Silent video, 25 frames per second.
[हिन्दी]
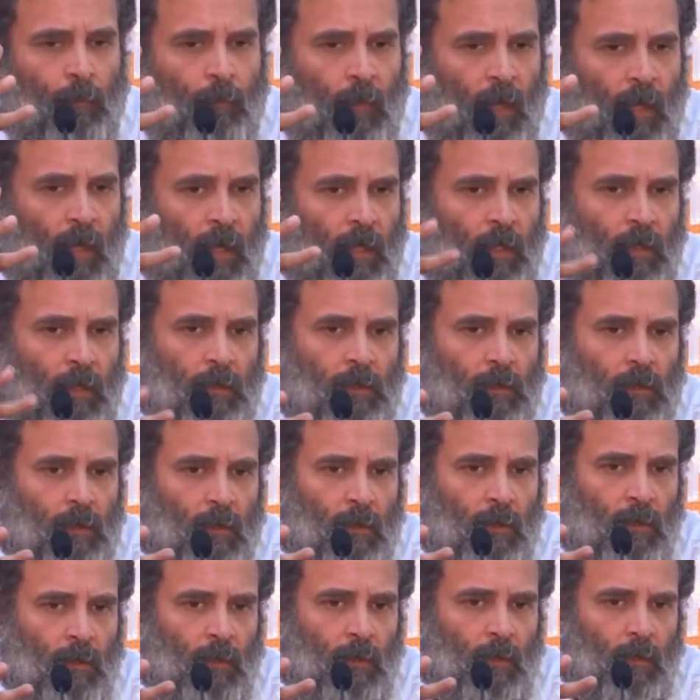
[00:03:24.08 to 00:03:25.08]
मगर
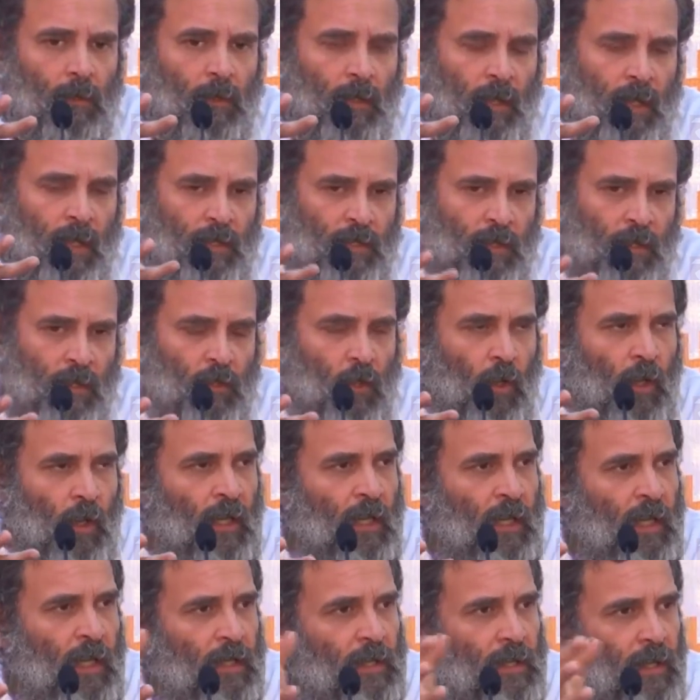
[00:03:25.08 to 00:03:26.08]
देश के जो
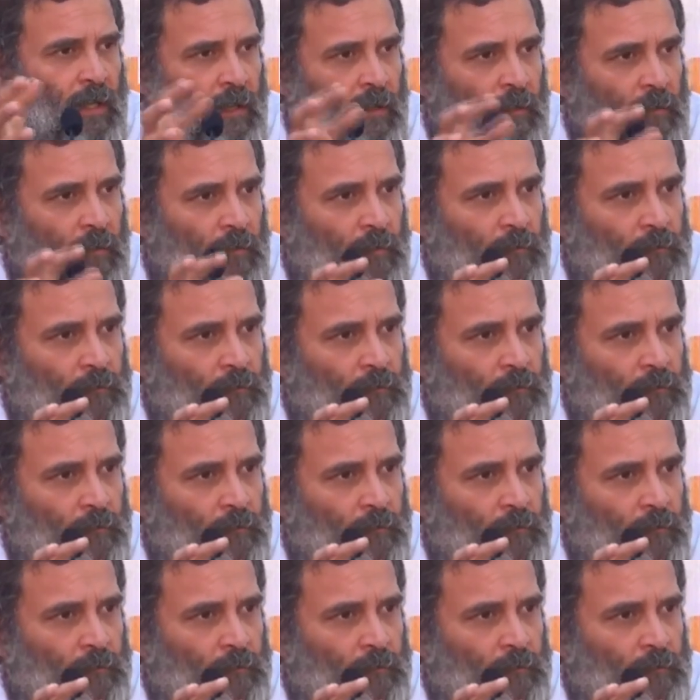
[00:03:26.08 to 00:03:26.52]
हालात हैं